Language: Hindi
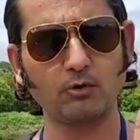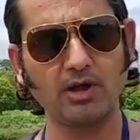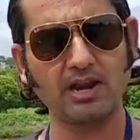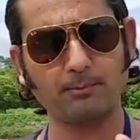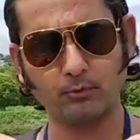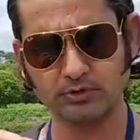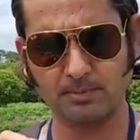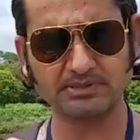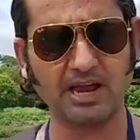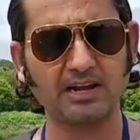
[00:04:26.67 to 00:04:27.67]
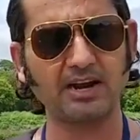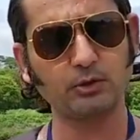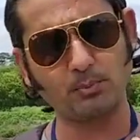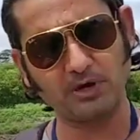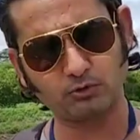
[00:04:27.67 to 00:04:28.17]
कोई अगर आप उसके पास आई कार्ड है
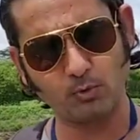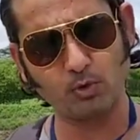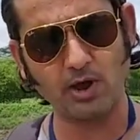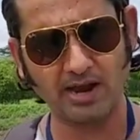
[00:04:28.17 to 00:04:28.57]
तो पहले उसको बोलो